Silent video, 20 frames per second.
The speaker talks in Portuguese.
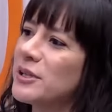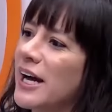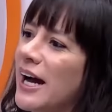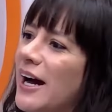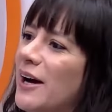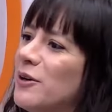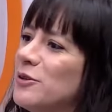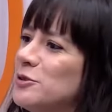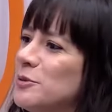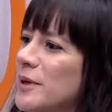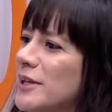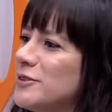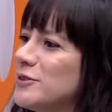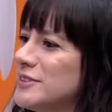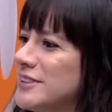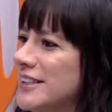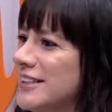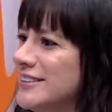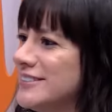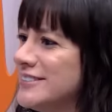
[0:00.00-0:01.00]
no carro, no meio
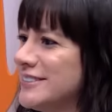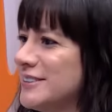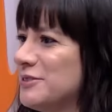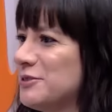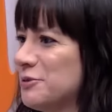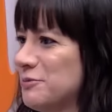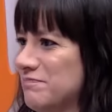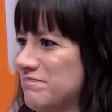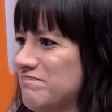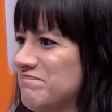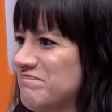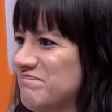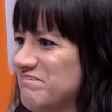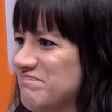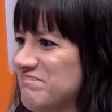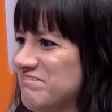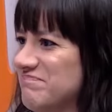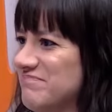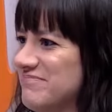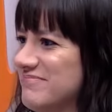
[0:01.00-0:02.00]
do trânsito? É.
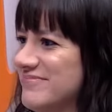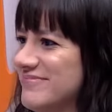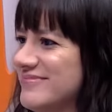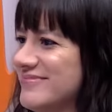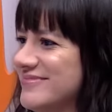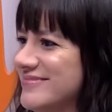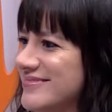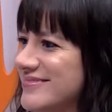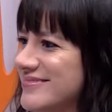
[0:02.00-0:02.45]
Exatamente,